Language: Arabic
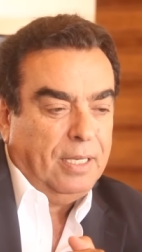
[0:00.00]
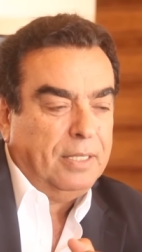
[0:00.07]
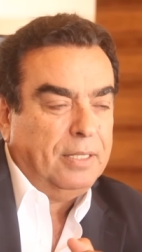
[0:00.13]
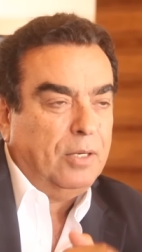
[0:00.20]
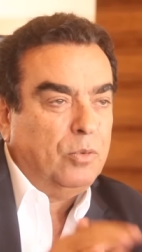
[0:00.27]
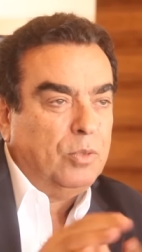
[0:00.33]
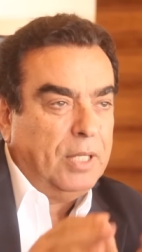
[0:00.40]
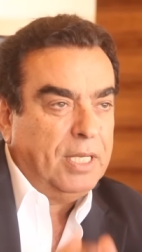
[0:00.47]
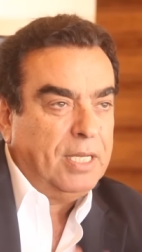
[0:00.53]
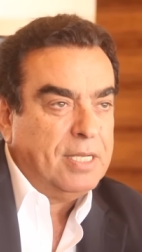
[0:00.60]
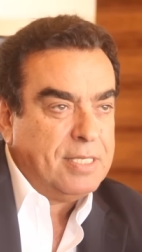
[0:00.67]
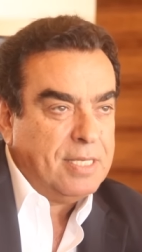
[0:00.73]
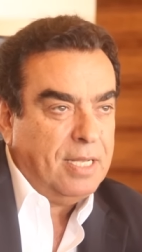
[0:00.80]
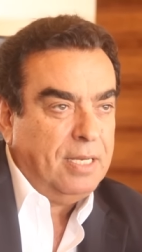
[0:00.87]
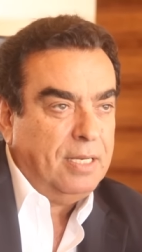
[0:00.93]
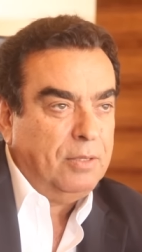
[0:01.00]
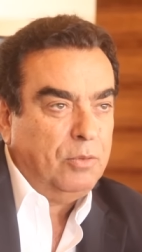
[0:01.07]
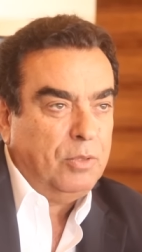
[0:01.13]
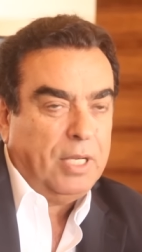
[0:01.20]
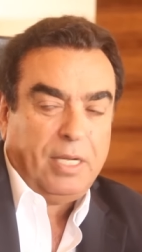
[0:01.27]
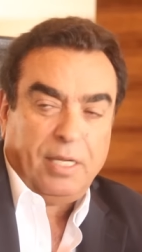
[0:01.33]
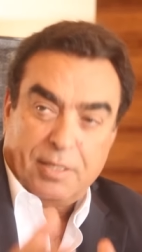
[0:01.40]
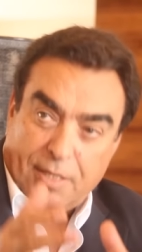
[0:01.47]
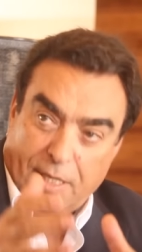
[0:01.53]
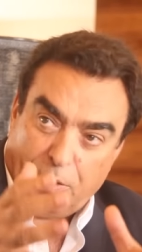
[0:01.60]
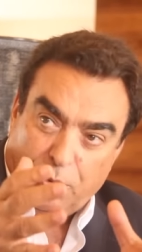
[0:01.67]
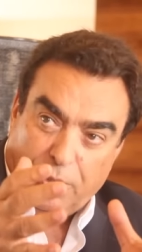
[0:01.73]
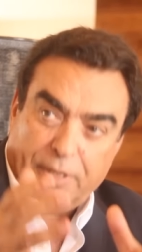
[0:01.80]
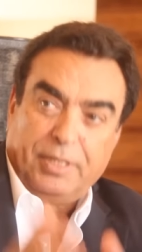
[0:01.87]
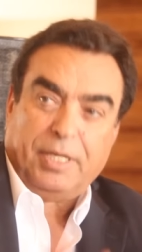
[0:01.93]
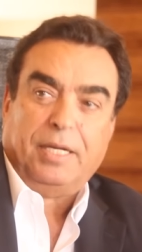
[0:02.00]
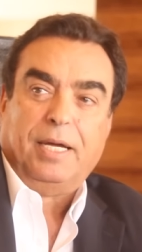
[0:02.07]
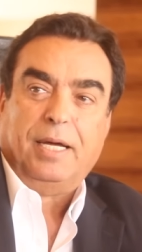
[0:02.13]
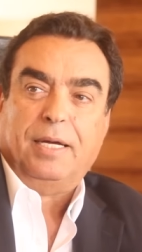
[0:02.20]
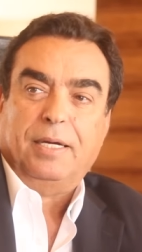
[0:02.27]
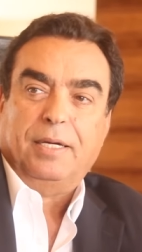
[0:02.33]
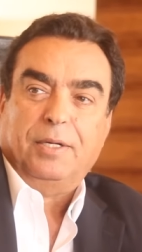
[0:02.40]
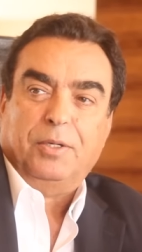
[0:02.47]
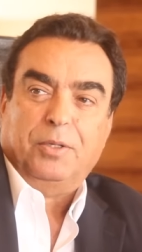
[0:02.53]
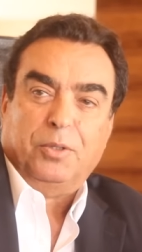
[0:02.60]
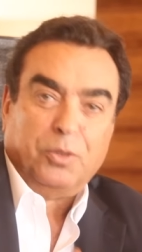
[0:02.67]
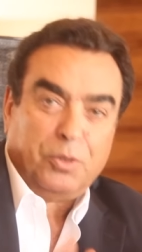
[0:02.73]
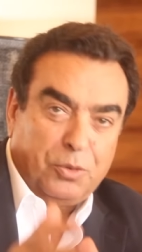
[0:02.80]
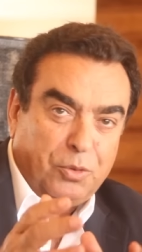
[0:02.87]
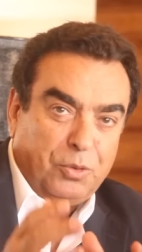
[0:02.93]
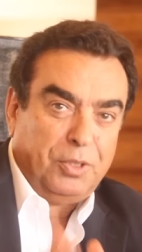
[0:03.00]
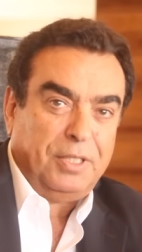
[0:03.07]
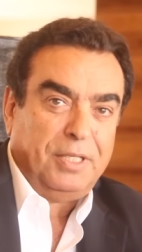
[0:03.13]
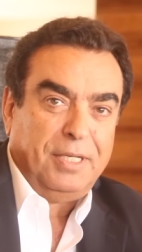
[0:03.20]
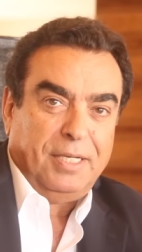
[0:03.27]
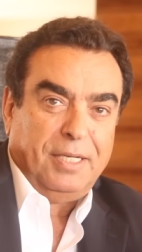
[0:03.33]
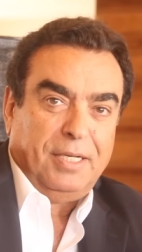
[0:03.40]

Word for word: أنه لا يزال لا يزال عندنا أردن